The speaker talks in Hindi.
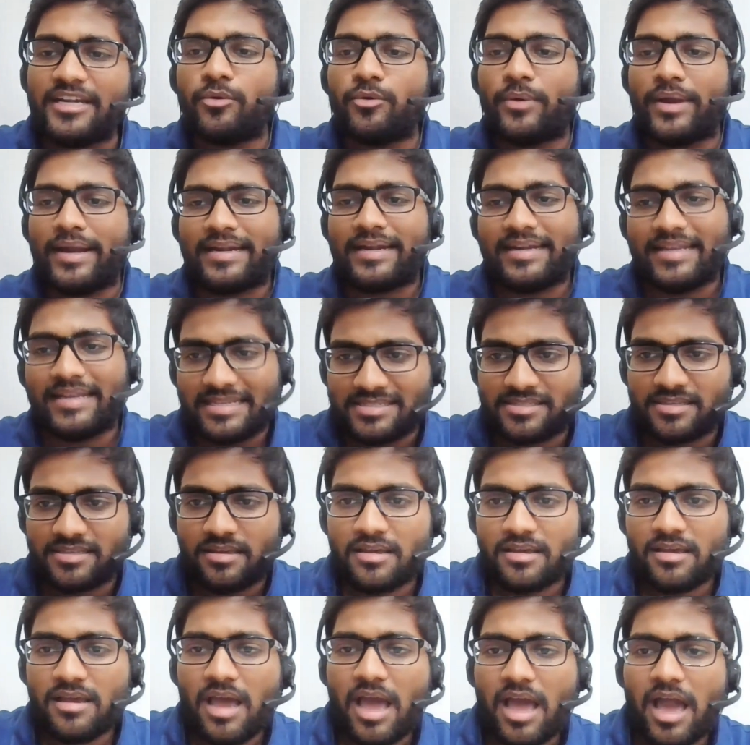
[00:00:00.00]
to 8 days
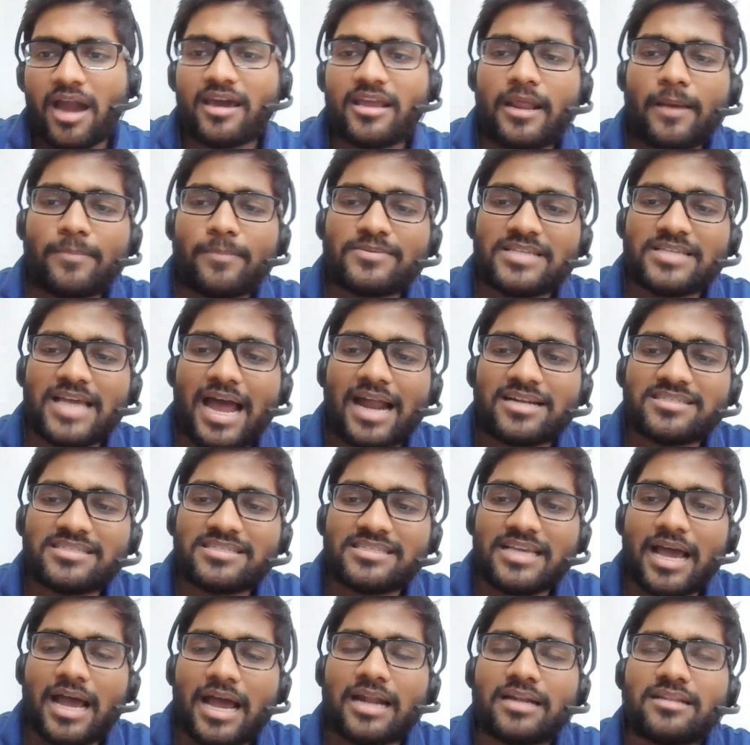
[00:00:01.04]
agar aap 60 se
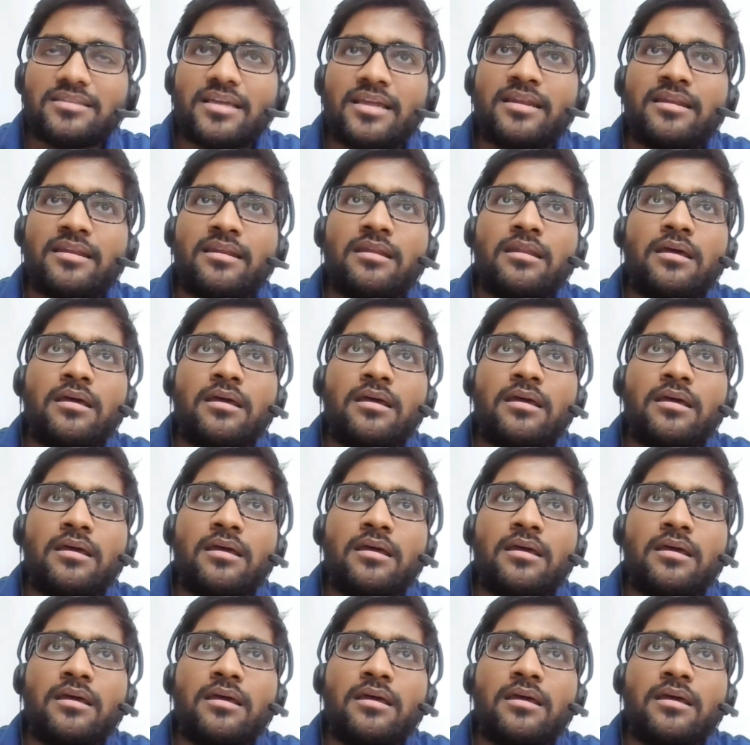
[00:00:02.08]
8 din